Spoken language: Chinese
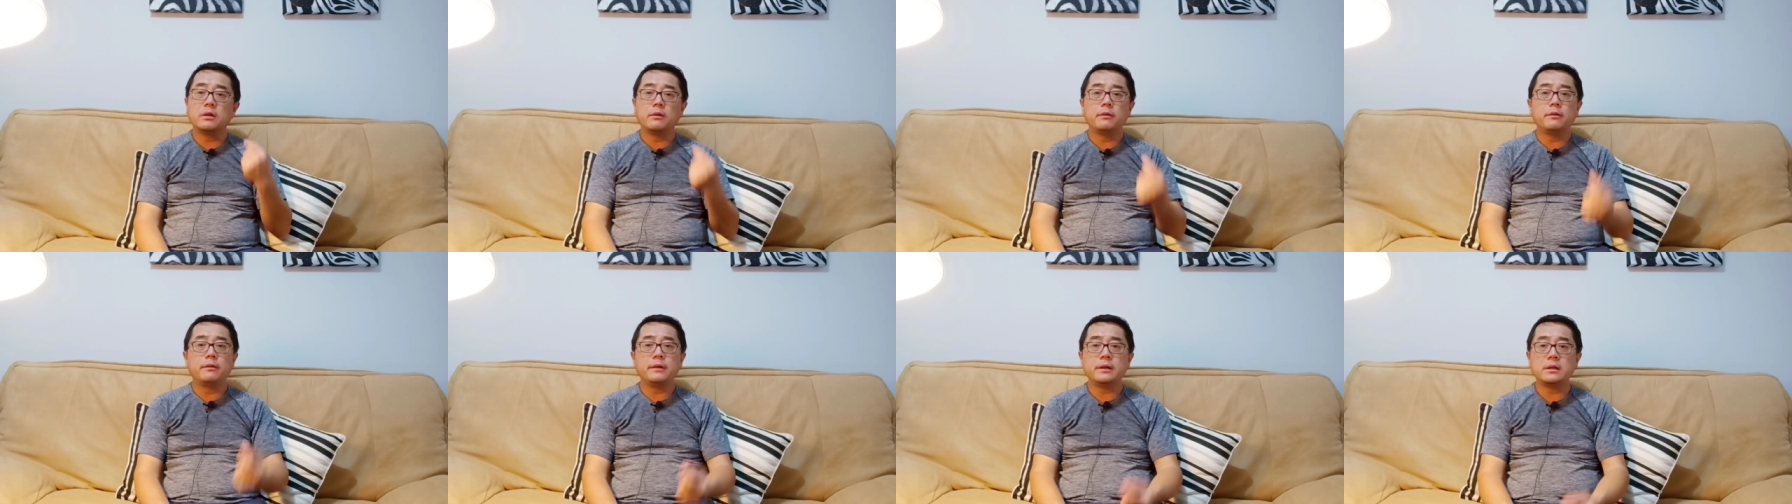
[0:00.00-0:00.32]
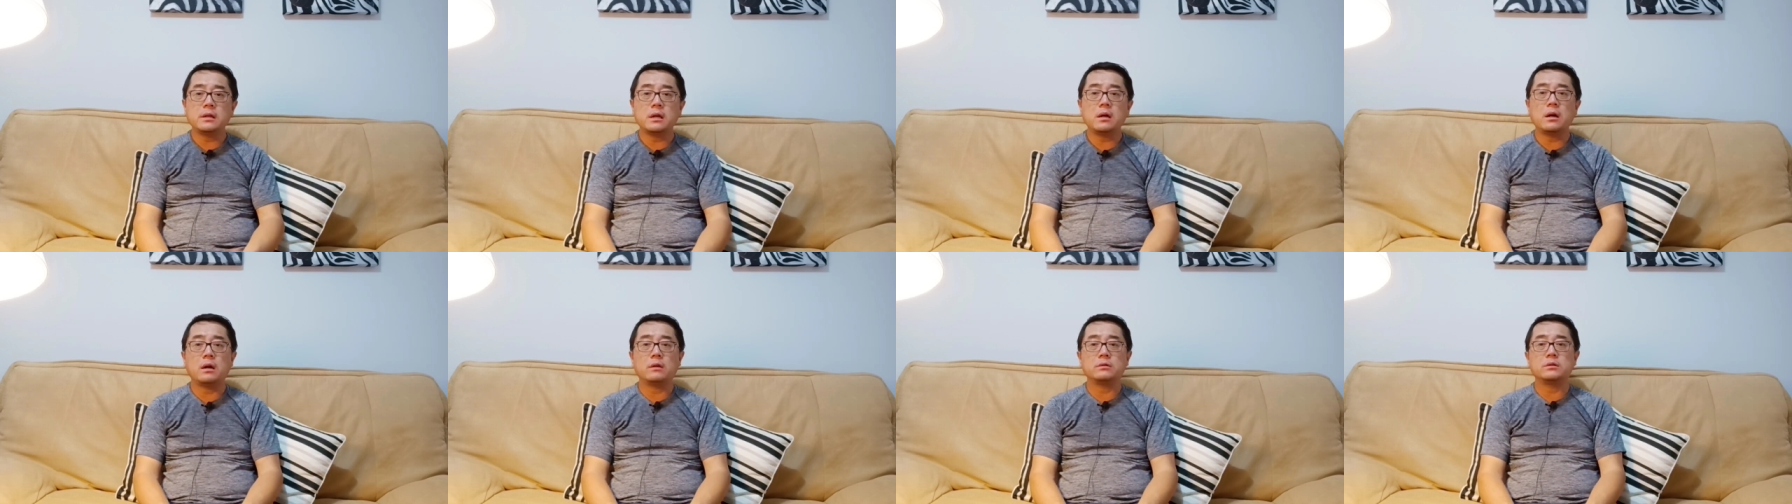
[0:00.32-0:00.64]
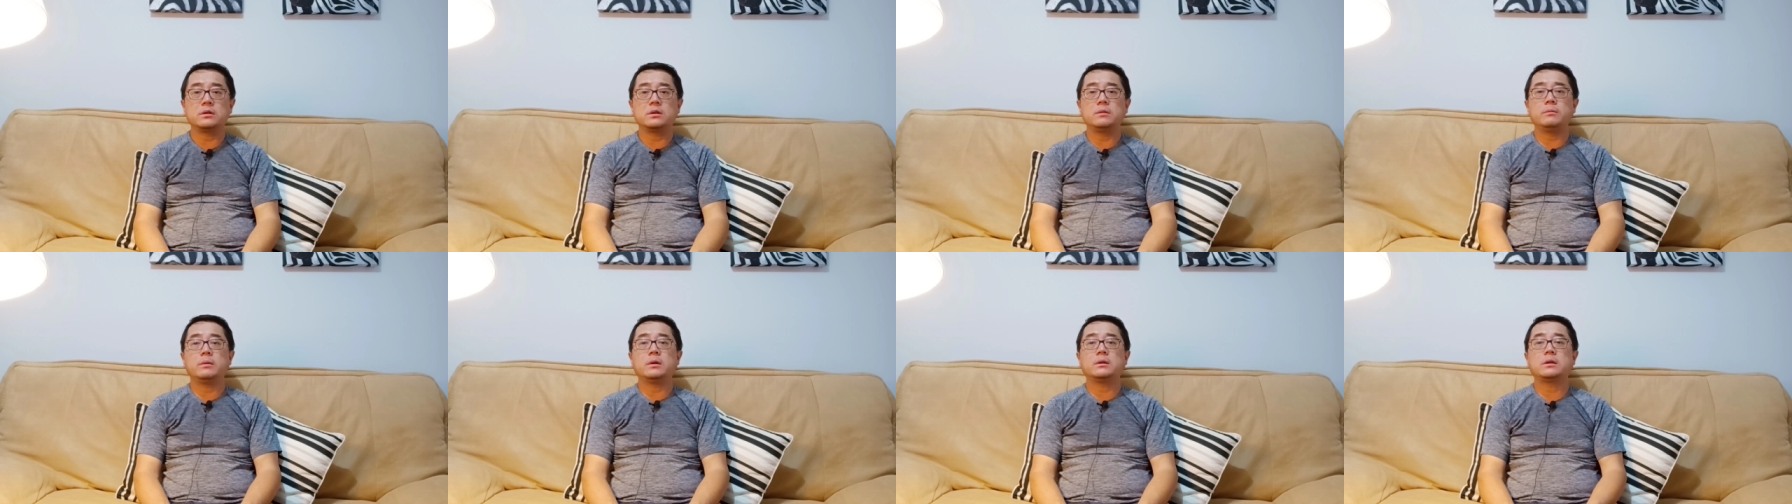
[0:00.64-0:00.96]
非常好的
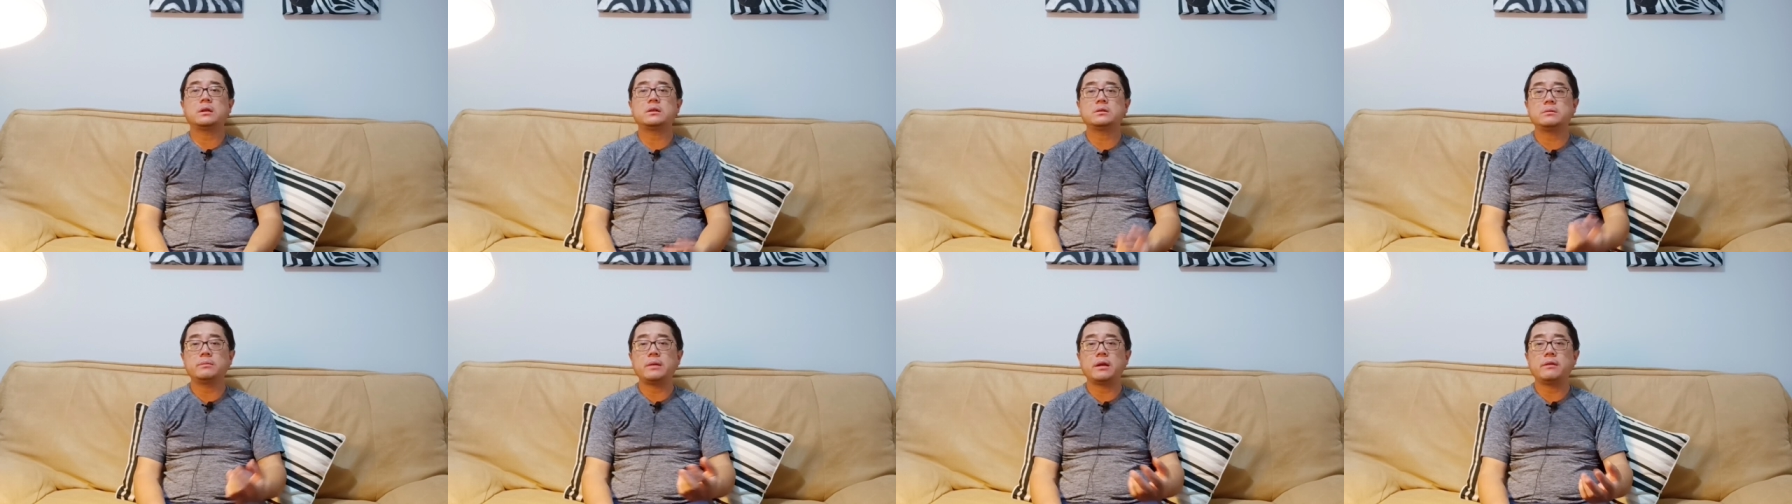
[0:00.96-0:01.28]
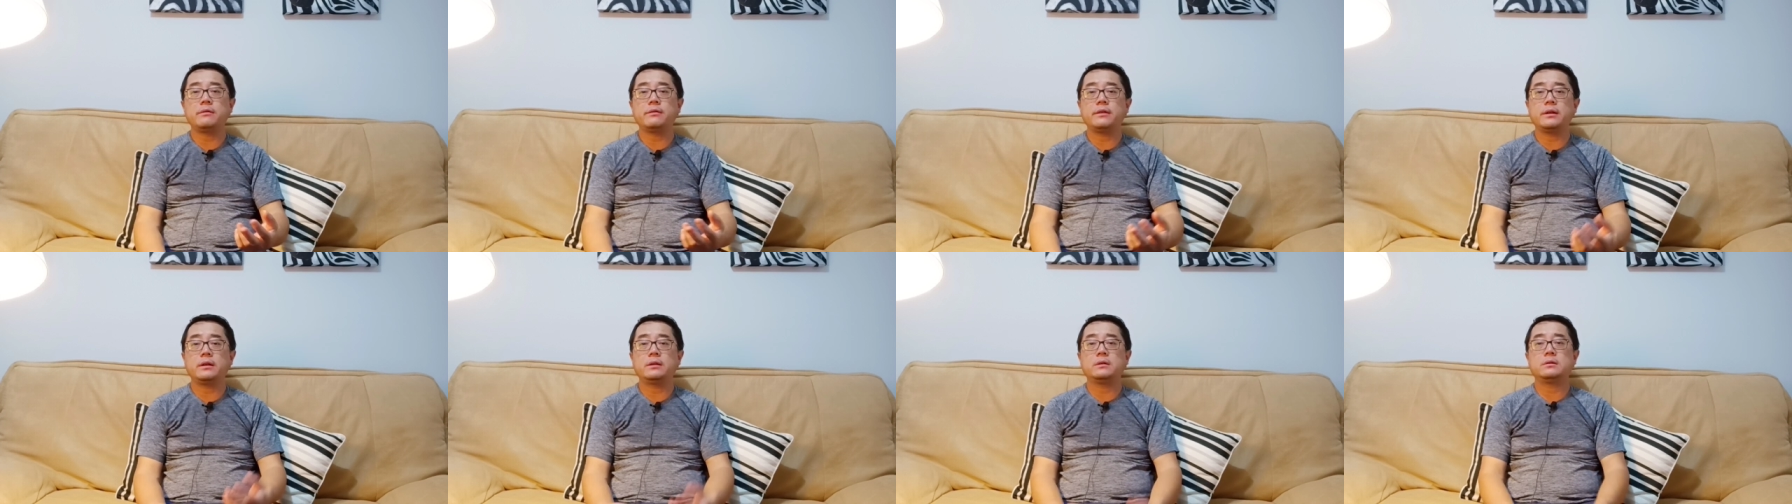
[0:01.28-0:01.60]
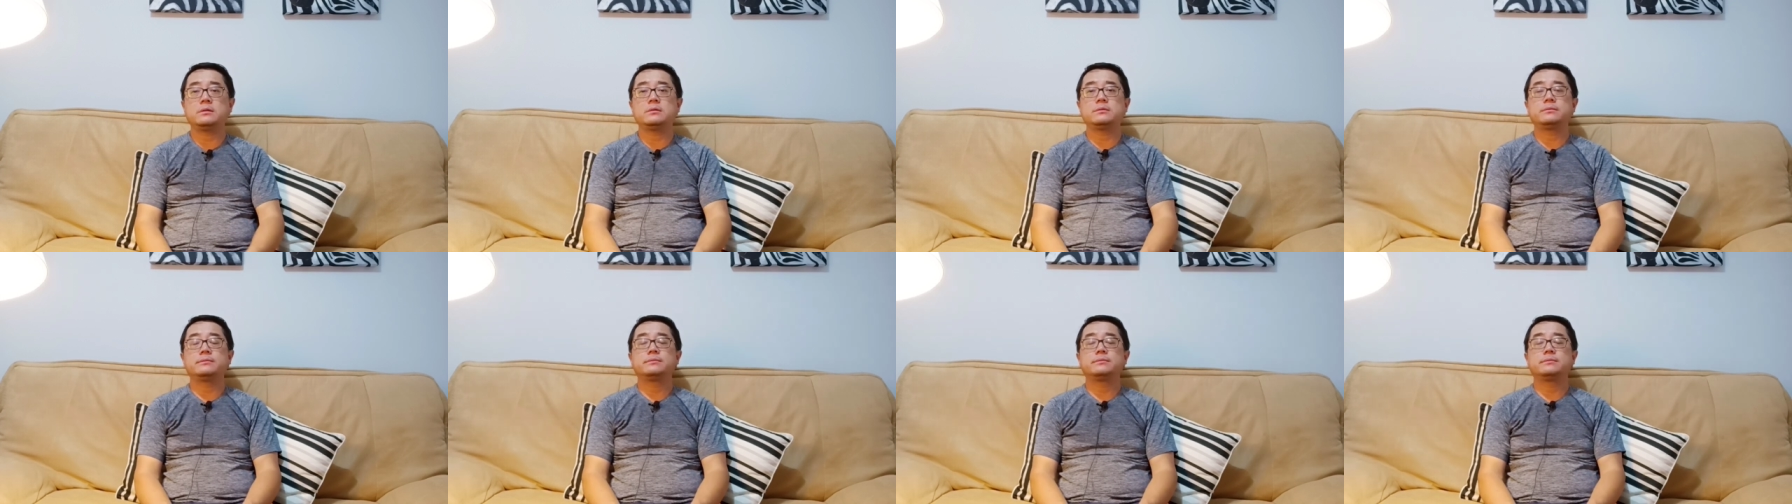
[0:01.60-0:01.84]
疫苗，它是免费的，